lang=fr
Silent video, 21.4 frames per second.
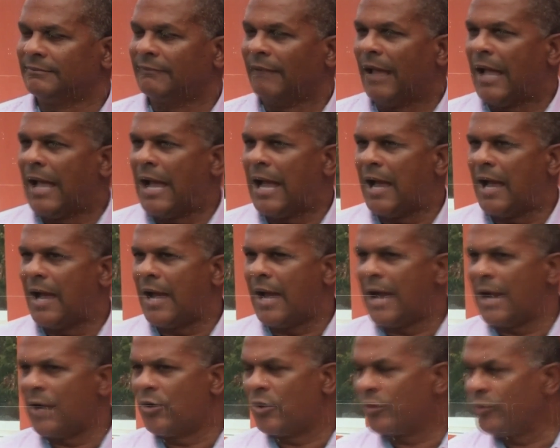principal
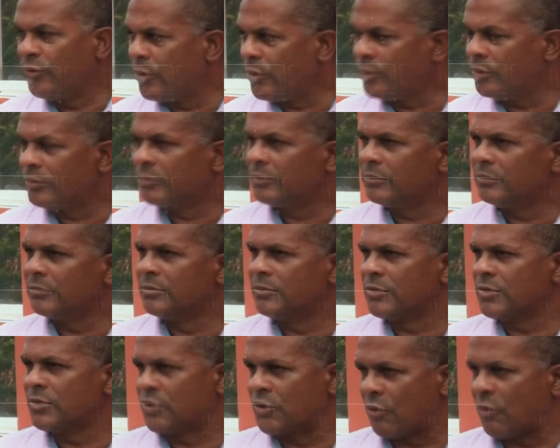Alors non,
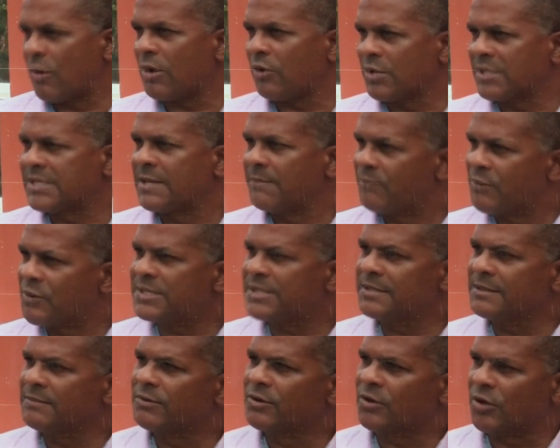je crois que c'est
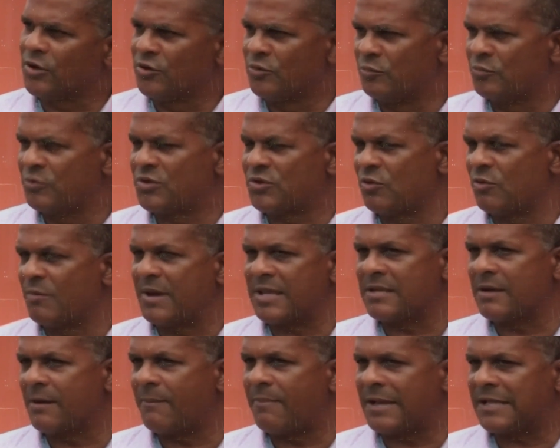possible que nous puissions
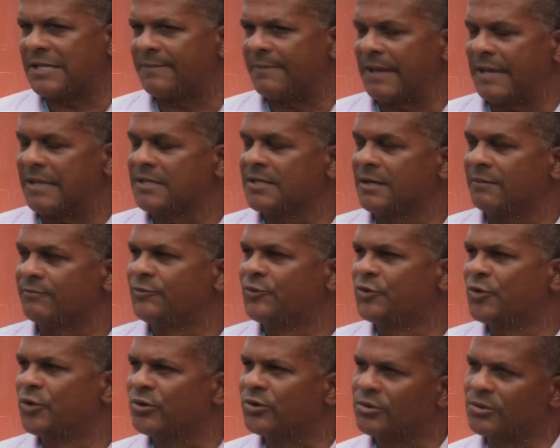mettre en place, par exemple,
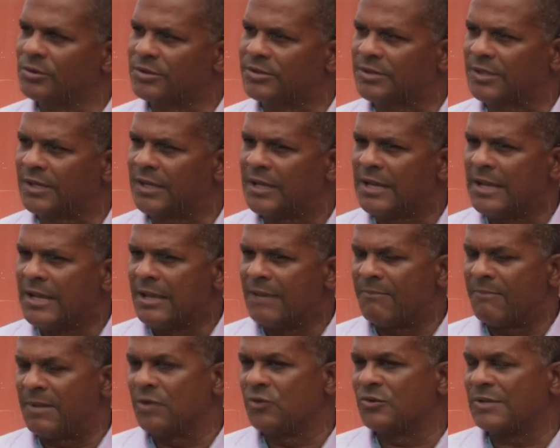deux cultes.
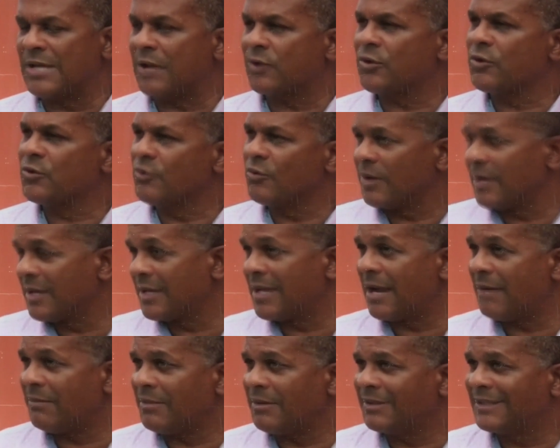mais nous accueillons
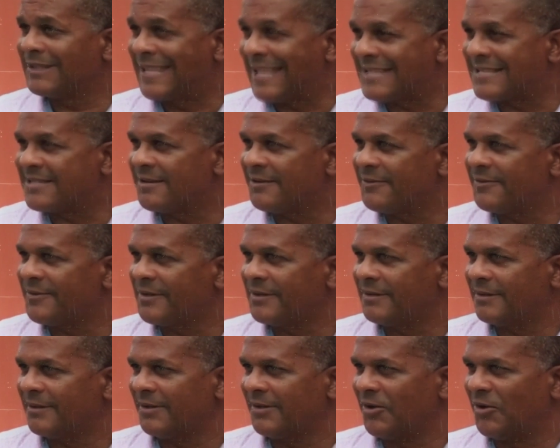également des
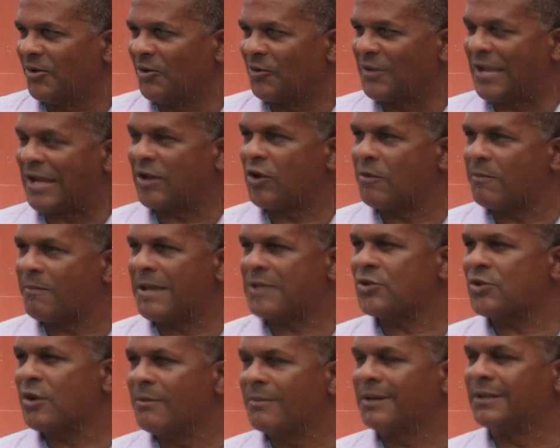enfants. Euh, on n'accueille
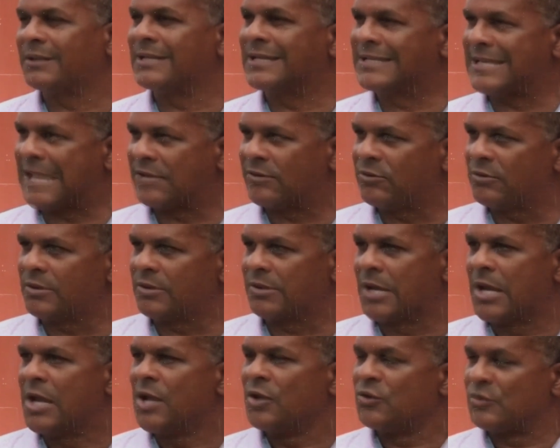pas seulement des
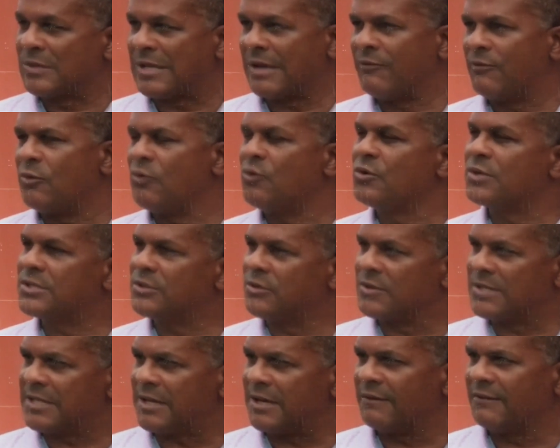adultes. Nous avons
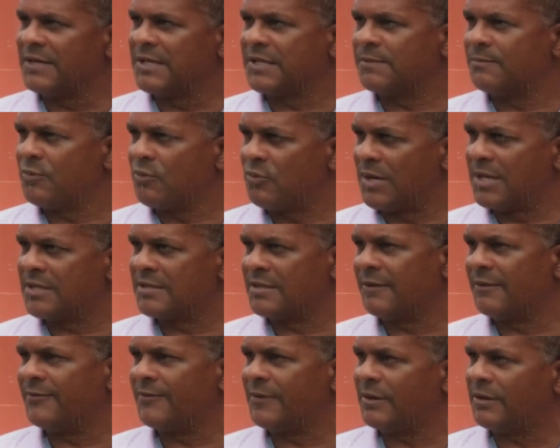aussi un service pour
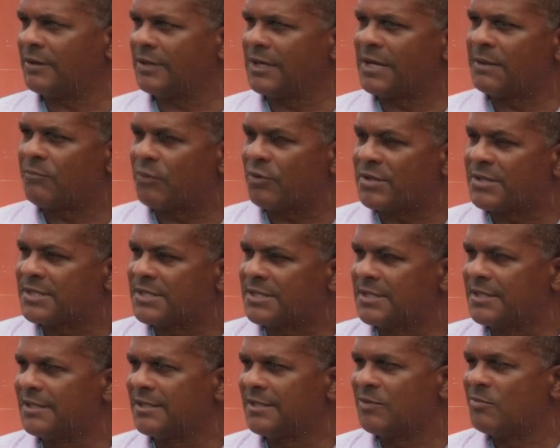les enfants, les
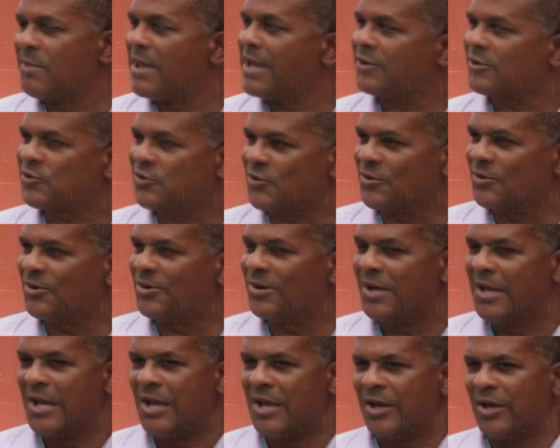petits du
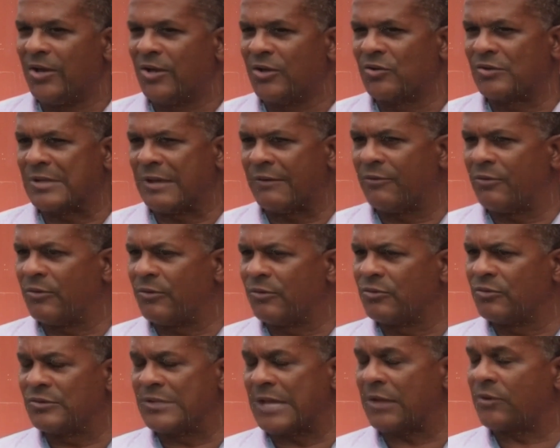berceau. Euh, nous
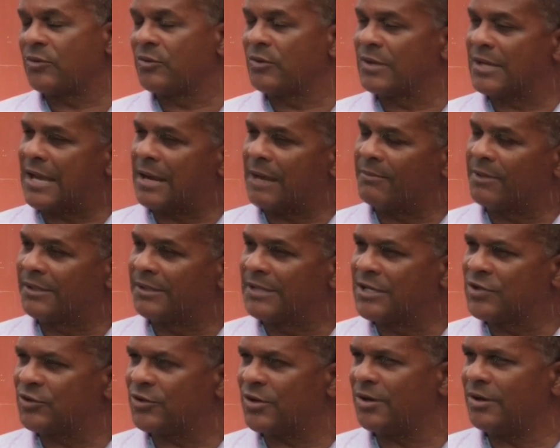avons, nous accueillons également
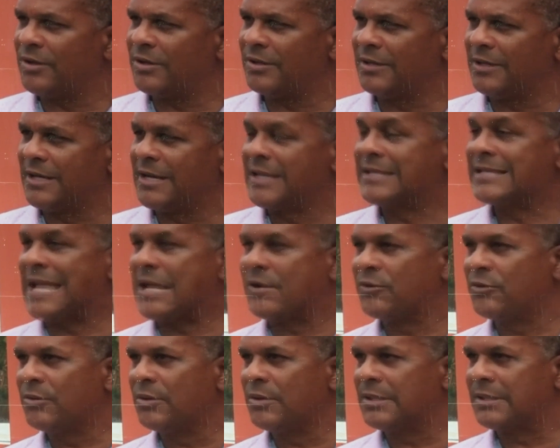des jeunes, des
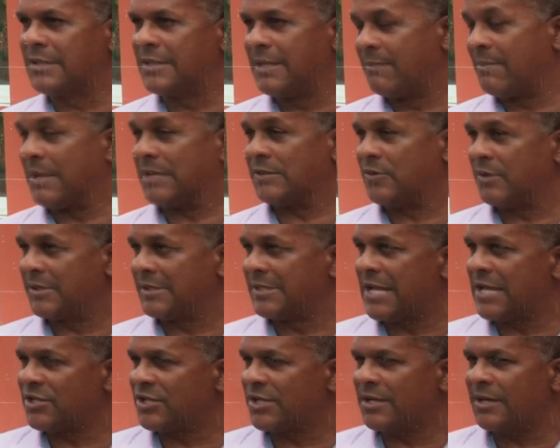adultes, des
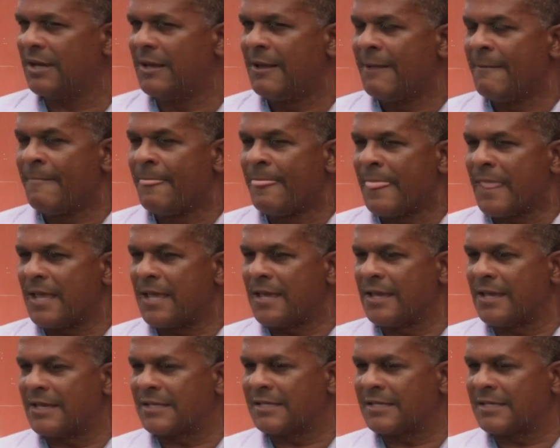personnes âgées. et